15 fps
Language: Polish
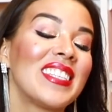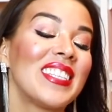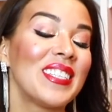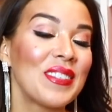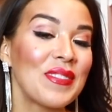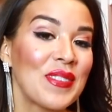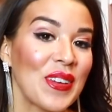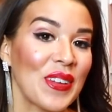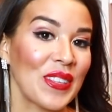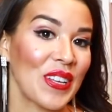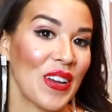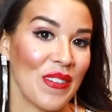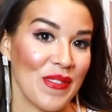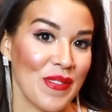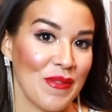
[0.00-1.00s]
Dziś
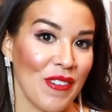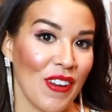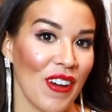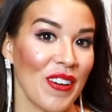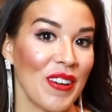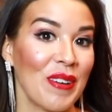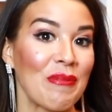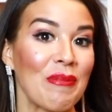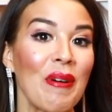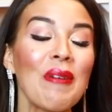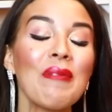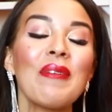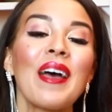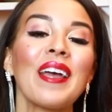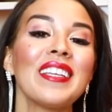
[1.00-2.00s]
wyjątkowy vlog,
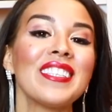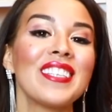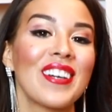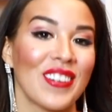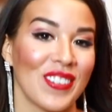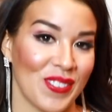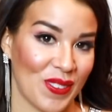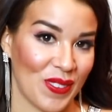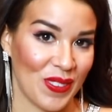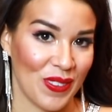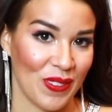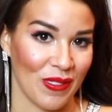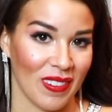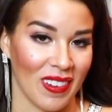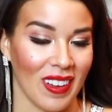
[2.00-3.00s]
bo będzie o
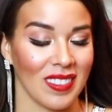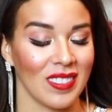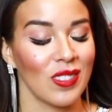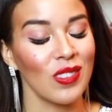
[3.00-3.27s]
studniówkach.